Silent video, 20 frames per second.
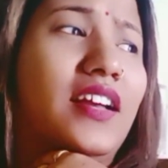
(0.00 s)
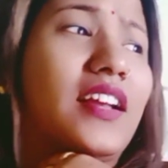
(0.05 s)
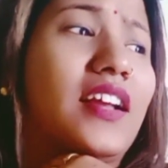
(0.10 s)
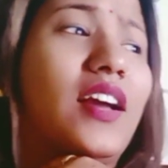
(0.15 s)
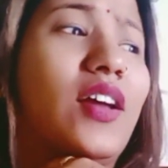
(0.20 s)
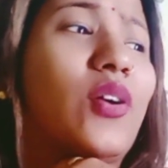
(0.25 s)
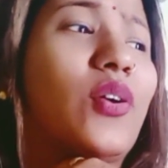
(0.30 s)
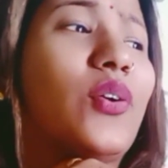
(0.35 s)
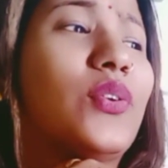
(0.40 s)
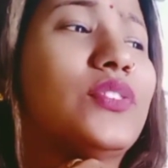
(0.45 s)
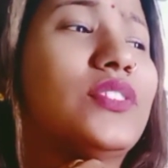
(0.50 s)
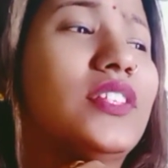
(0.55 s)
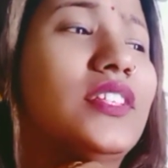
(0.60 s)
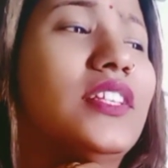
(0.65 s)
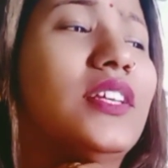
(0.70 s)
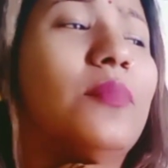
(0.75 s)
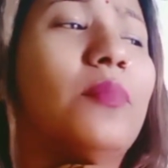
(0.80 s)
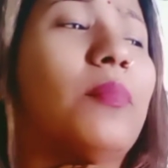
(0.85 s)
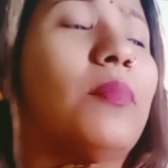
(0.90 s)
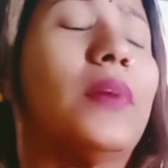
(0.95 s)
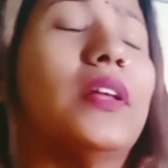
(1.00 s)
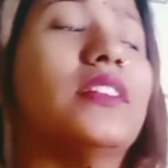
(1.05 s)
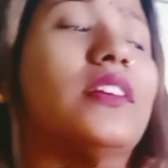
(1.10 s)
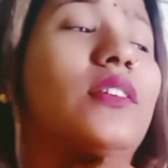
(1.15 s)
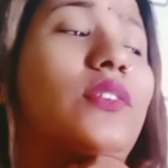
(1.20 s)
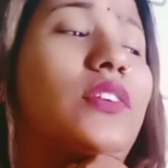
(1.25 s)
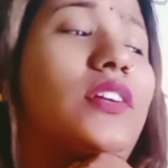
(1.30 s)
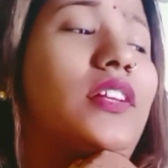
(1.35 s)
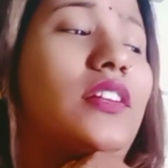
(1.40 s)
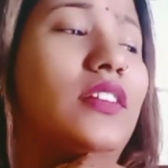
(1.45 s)
करो करो जल्दी बंद
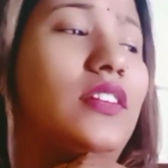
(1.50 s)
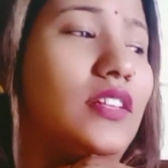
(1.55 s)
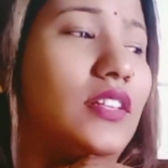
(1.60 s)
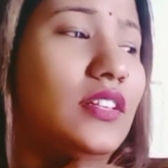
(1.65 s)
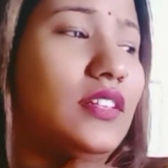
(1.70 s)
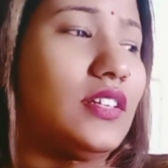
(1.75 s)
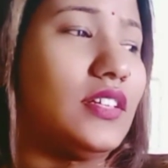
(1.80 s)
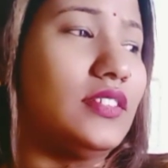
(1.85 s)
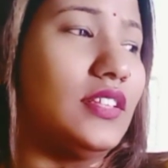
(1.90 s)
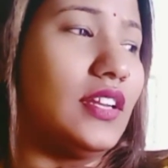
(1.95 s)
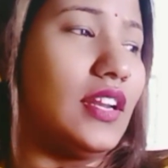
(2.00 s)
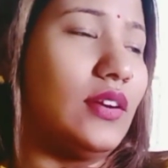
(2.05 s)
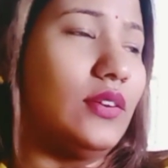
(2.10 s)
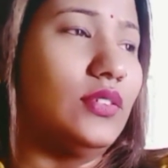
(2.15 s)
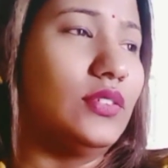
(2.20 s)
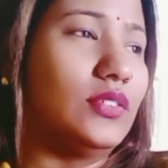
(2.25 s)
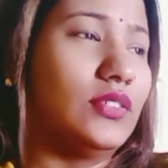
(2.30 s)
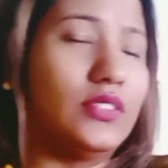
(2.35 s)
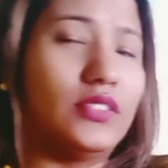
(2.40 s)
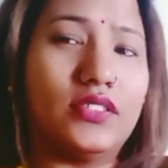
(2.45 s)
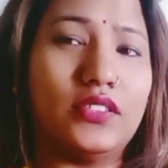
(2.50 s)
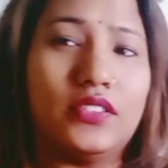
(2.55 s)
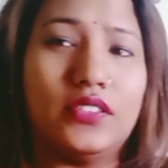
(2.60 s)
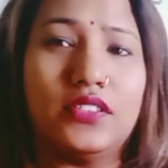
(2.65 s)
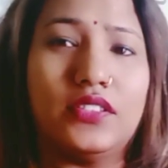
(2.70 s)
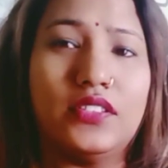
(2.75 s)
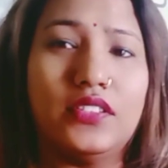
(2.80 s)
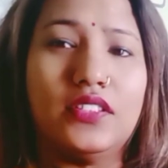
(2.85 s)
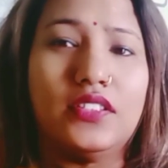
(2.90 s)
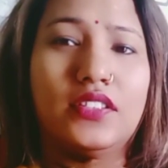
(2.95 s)
करो नल अंदर आओ
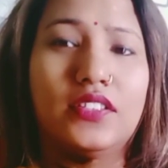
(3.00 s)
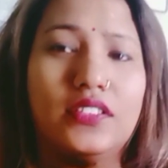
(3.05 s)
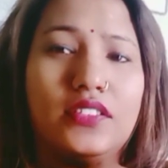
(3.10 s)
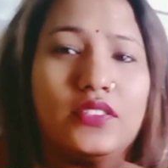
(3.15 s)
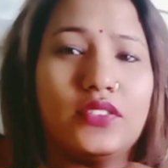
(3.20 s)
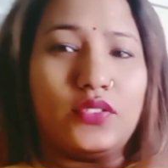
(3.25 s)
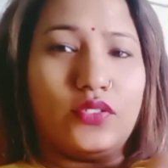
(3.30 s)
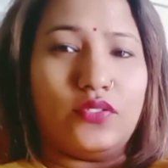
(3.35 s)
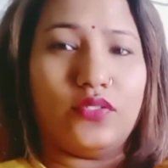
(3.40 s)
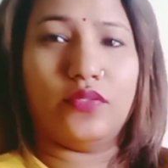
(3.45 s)
तो